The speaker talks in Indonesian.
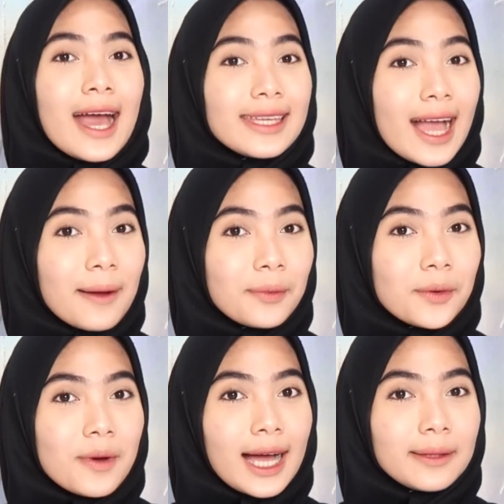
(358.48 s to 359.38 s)
yang
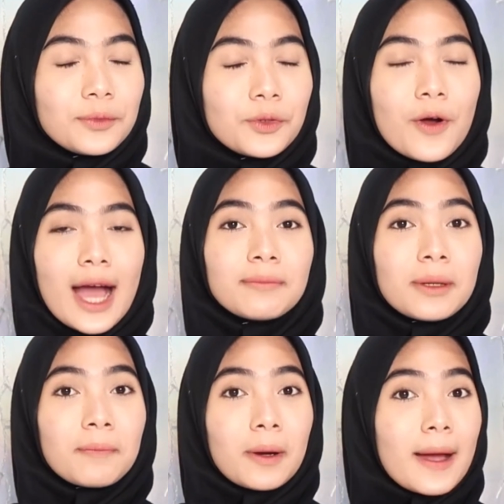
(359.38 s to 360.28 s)
ampuh banget buat
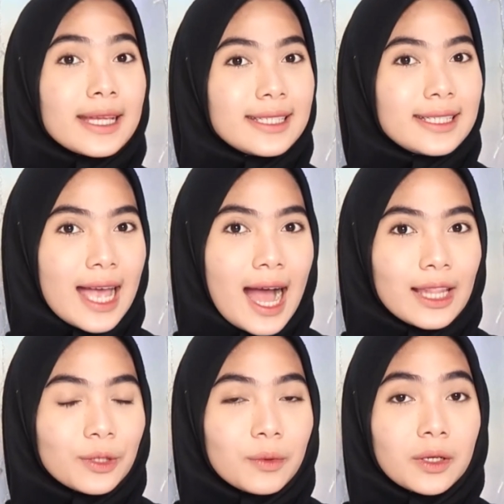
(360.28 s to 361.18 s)

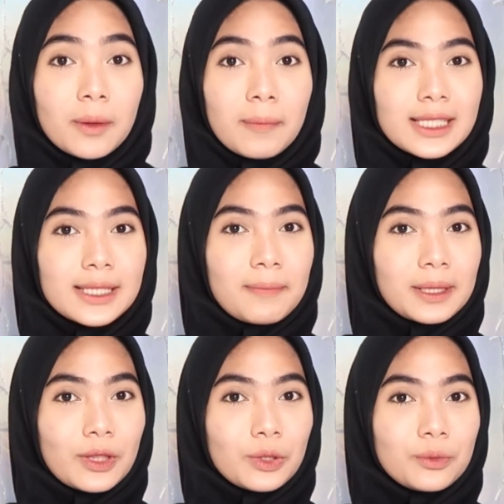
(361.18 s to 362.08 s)
memperpanjang ataupun
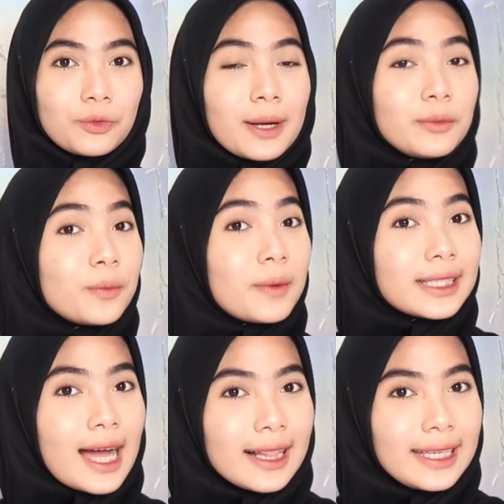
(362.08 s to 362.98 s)
mempercepat pertumbuhan bulu
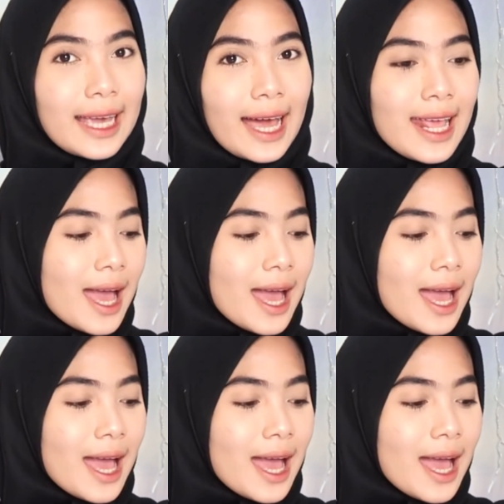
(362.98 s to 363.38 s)
mata kalian,